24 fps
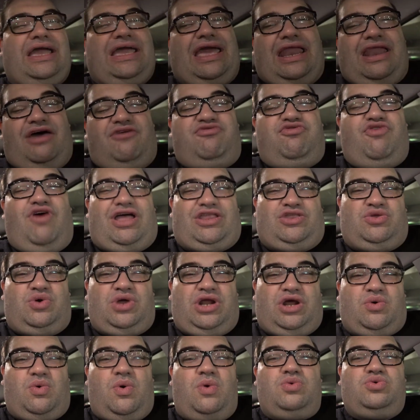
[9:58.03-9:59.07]
aquela
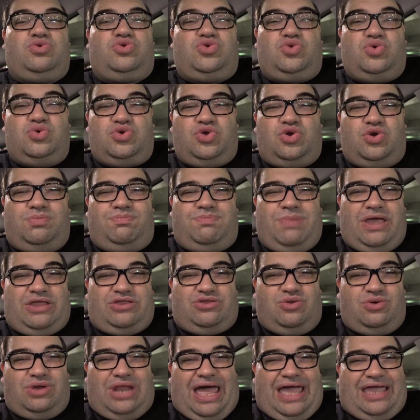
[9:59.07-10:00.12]
voadora com tudo no
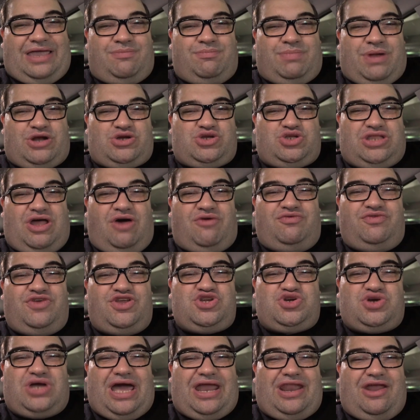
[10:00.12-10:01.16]
peito do like para ajudar o
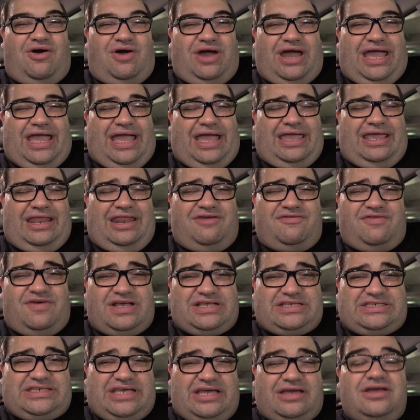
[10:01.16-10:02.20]
vídeo o canal a ganhar
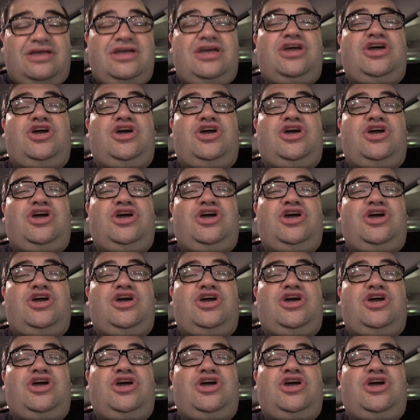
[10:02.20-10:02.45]
relevância.